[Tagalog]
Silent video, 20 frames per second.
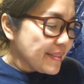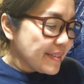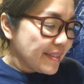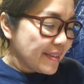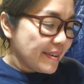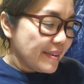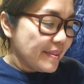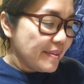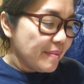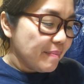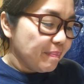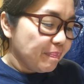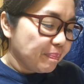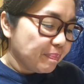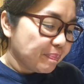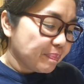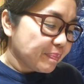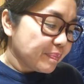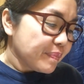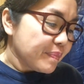so,
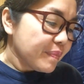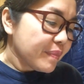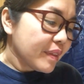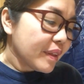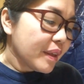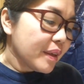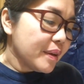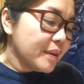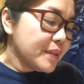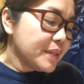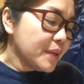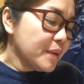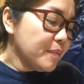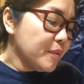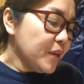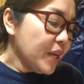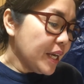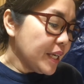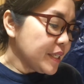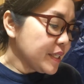so
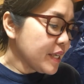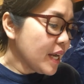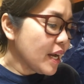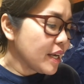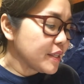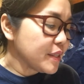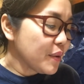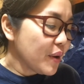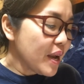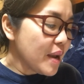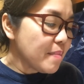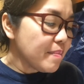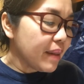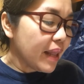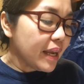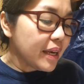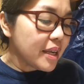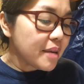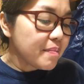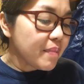muna siya. So, I am
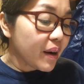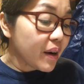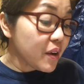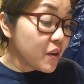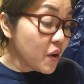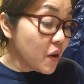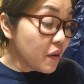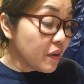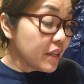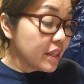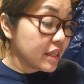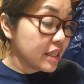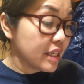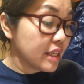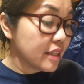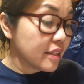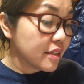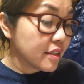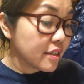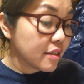planning
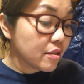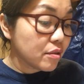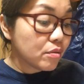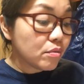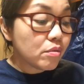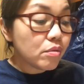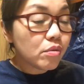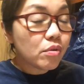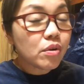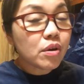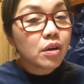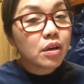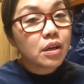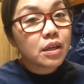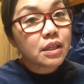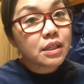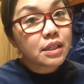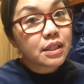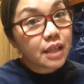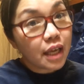priorities to
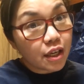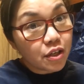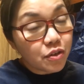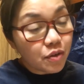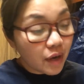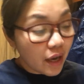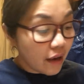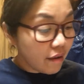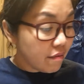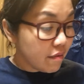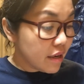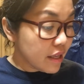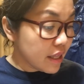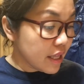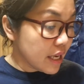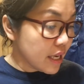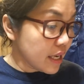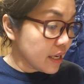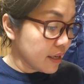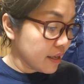schedule
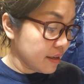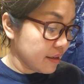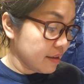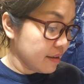everything.